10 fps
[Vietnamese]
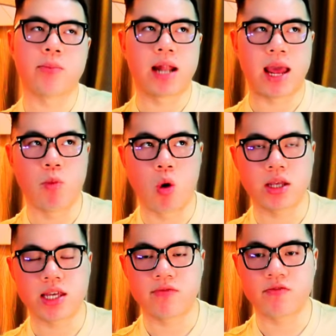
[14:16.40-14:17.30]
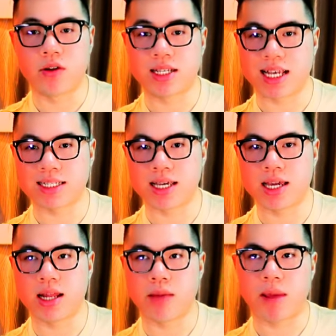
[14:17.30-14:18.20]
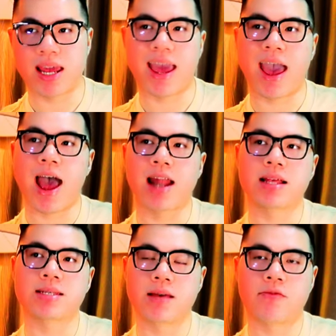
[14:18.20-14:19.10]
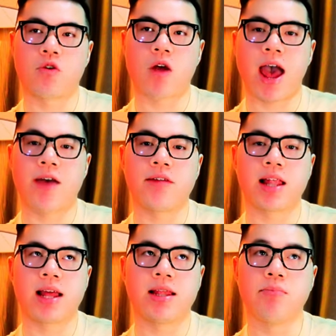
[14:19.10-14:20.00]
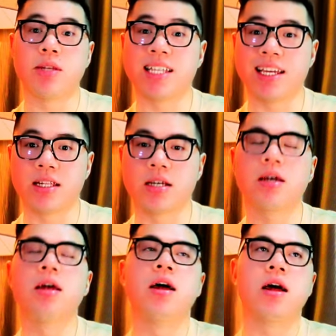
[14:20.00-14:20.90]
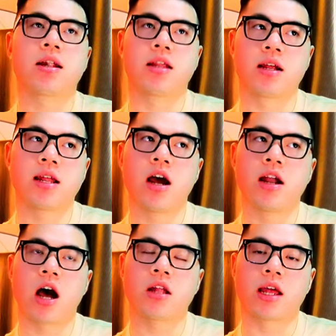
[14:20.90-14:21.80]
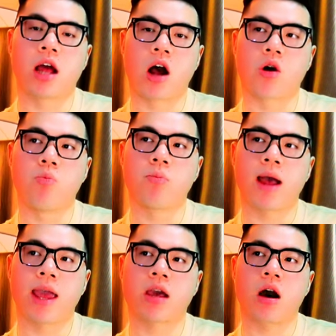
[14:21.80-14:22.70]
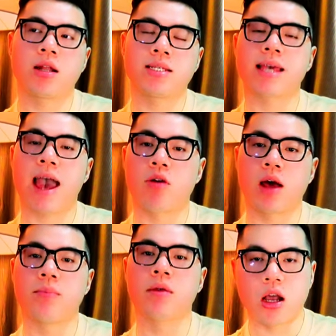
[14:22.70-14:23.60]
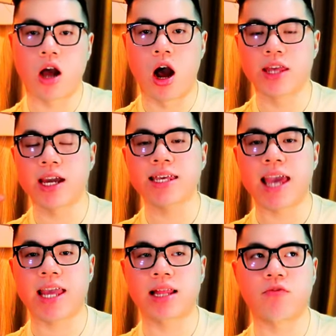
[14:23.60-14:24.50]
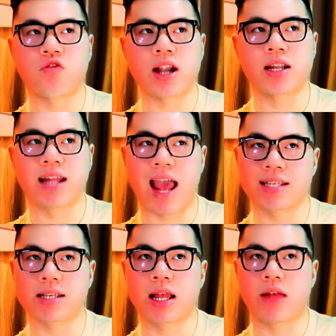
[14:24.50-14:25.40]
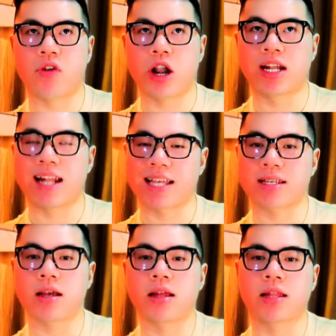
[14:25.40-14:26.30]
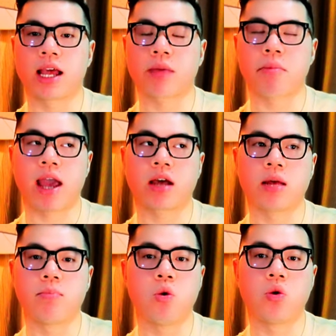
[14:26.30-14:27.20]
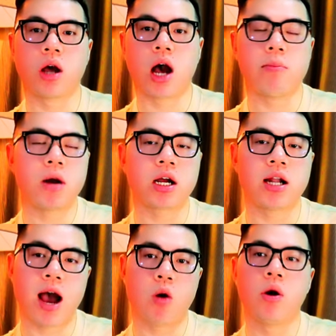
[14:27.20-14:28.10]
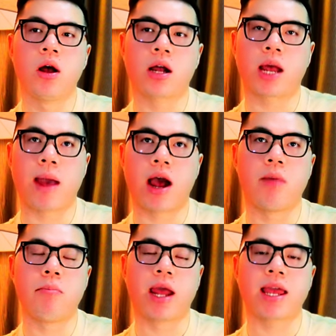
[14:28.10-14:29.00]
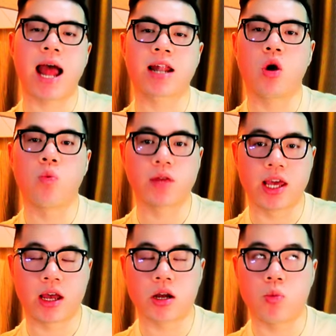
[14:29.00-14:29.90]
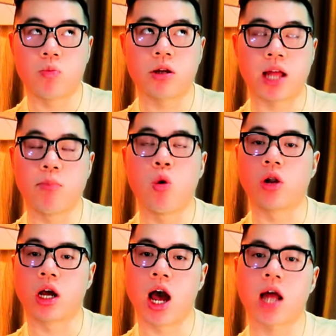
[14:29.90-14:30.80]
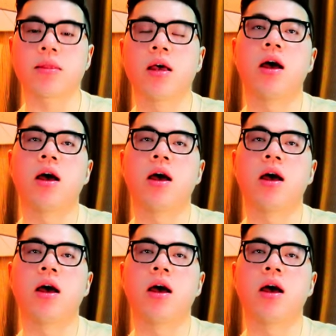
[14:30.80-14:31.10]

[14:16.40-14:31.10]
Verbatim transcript: thì mình hay mua ở trên Feeling Sexy nè, Mecca nè, Sephora với lại Libertine nữa những cái nơi đó thì họ cũng hay có discount lắm còn những cái trang như là Fragrant X hay là Fragrant Next á, thì các bạn có thể mua được ở bất cứ đâu các bạn ở Mỹ, Anh, Úc gì cũng có thể mua được hết